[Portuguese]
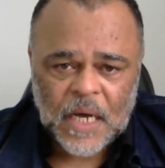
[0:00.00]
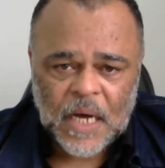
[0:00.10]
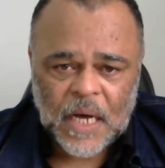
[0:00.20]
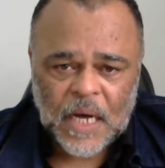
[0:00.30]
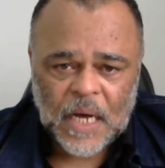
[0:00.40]

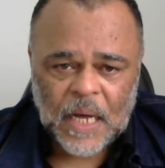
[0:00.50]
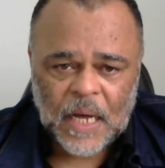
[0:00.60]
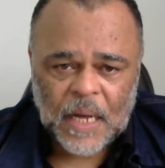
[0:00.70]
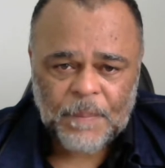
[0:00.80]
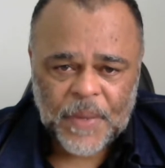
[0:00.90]

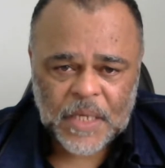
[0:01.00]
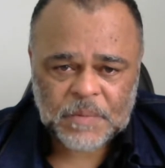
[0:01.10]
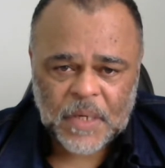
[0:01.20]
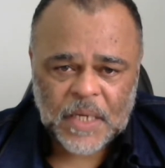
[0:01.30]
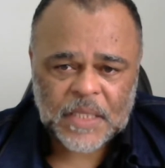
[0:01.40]
a
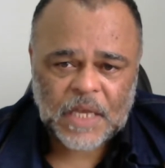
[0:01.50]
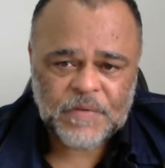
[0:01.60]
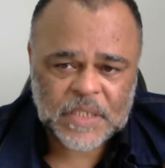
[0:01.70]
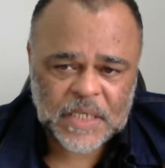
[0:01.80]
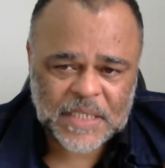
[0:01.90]
mesma
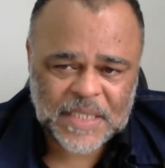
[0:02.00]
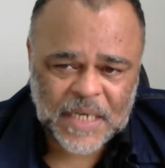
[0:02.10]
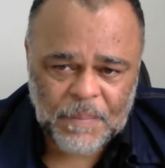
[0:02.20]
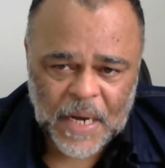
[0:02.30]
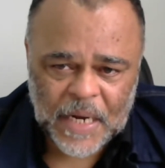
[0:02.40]
deve ser
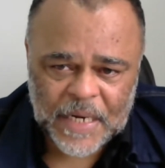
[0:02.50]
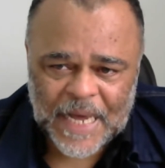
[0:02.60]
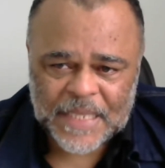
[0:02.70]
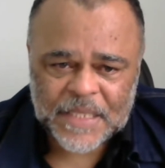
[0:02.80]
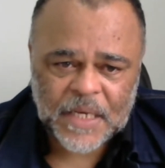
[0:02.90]

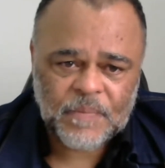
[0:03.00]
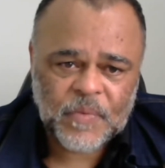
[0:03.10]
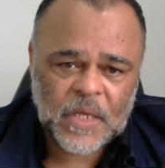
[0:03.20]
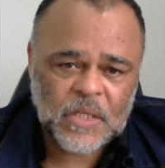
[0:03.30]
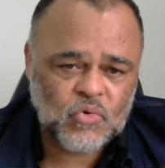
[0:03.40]
trabalhada
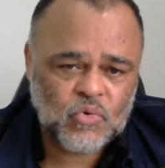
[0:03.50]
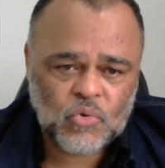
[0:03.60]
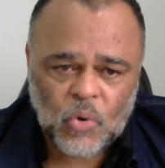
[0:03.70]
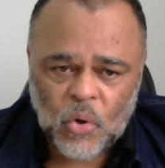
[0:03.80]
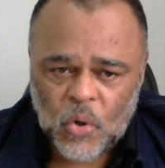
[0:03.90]
em
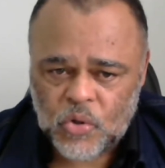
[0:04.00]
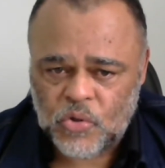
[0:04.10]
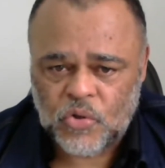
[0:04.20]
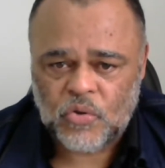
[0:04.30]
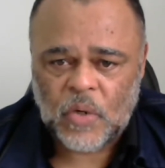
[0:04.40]

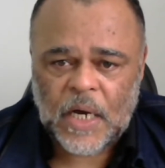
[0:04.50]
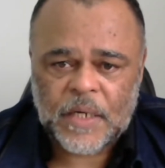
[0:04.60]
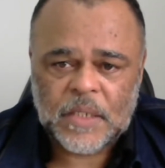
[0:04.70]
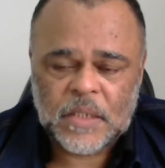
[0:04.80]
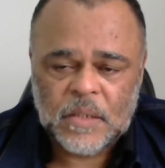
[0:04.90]
todos os
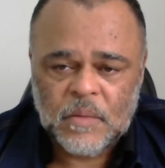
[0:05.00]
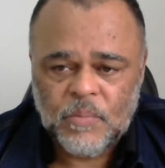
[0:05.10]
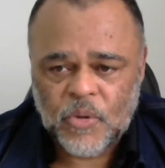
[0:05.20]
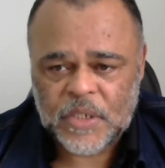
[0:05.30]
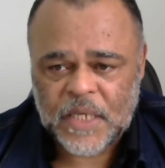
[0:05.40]
lugares,
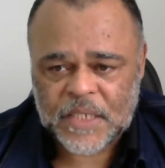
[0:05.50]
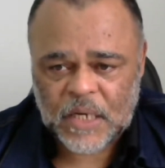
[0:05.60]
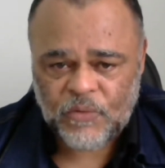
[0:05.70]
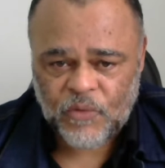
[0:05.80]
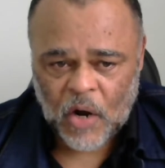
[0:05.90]
pois
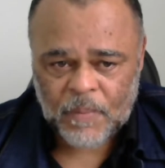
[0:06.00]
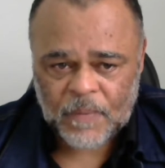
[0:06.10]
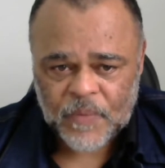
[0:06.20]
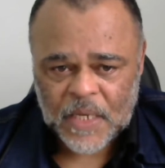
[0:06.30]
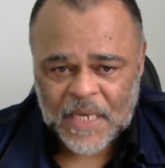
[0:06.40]
dessa
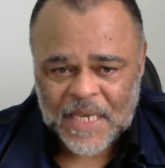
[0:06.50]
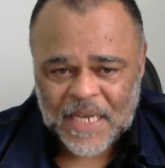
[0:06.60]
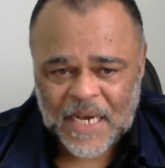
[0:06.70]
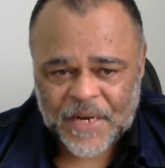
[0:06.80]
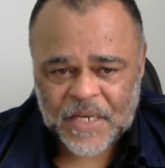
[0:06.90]
forma
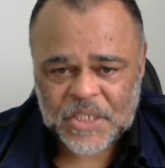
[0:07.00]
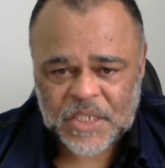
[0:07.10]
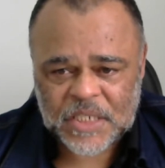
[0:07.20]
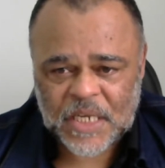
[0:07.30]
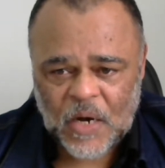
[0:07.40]

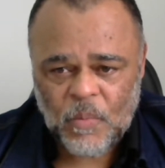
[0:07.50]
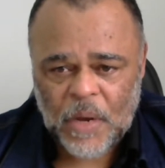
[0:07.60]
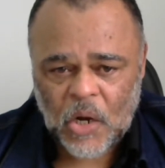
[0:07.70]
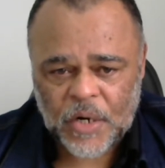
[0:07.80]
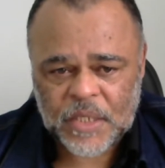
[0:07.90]
garantir-se-á o
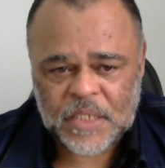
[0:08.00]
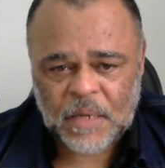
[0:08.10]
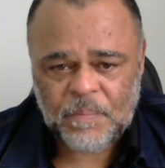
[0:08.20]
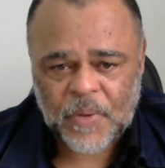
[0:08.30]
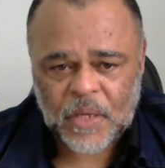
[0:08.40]
melhor
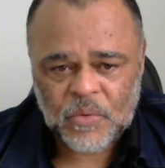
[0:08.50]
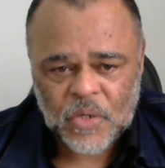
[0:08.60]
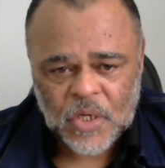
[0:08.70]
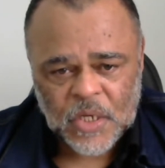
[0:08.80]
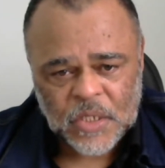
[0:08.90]

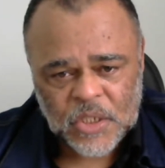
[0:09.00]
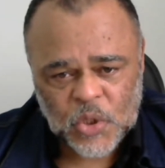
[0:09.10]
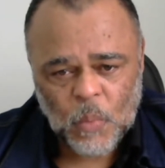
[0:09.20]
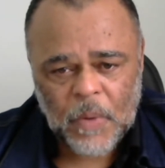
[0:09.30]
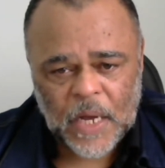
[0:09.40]
desempenho
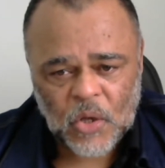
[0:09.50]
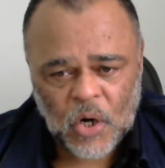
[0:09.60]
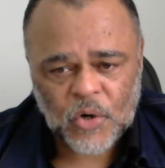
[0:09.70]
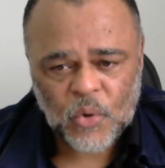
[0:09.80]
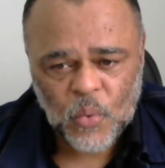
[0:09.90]
de um
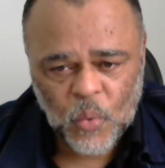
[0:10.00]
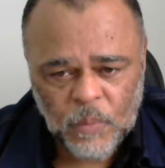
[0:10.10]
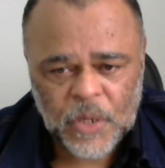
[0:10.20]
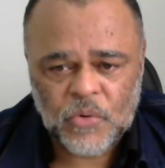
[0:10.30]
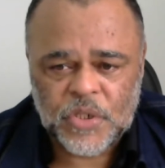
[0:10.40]
maior
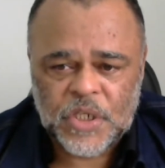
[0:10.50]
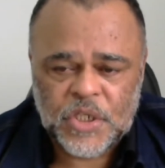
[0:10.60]
número de